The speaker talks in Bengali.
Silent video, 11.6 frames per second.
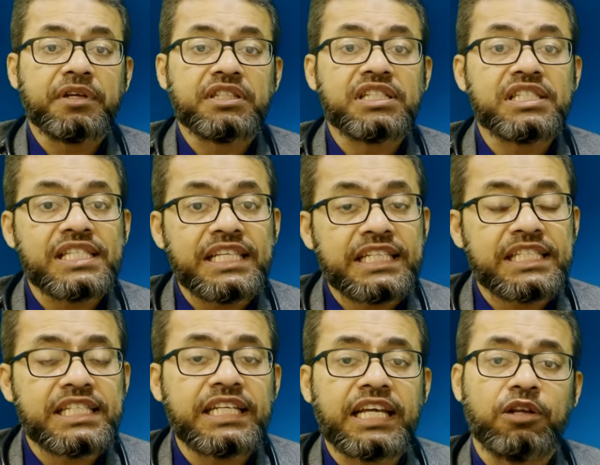পাচ্ছেন
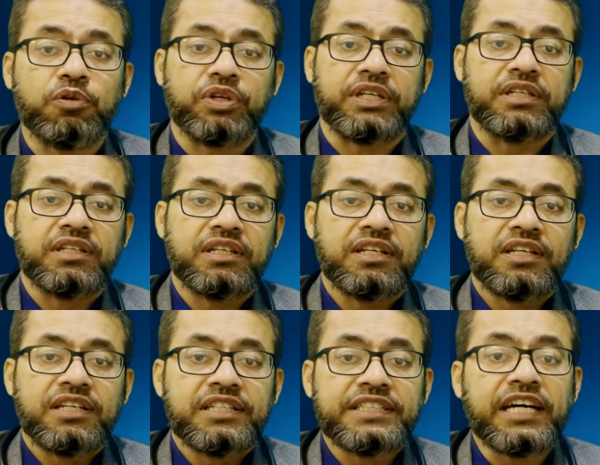সিক্সটি ক্যালোরি
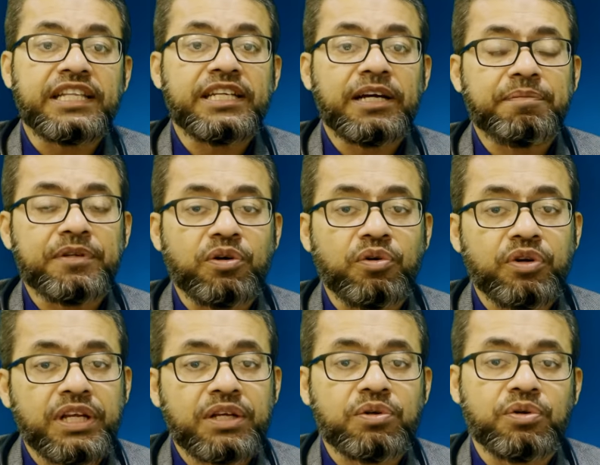যা দিয়ে আপনি
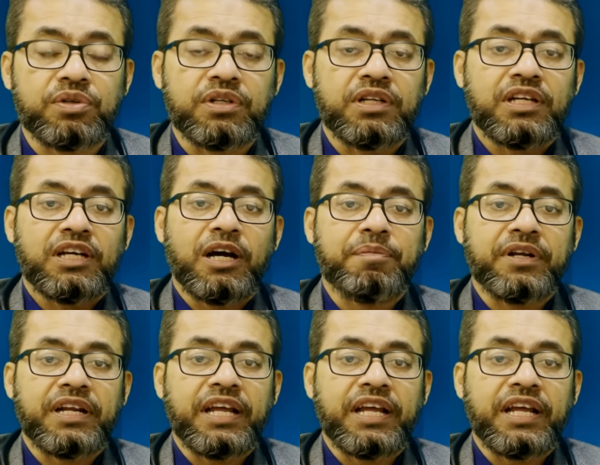অনেকক্ষণ আপনার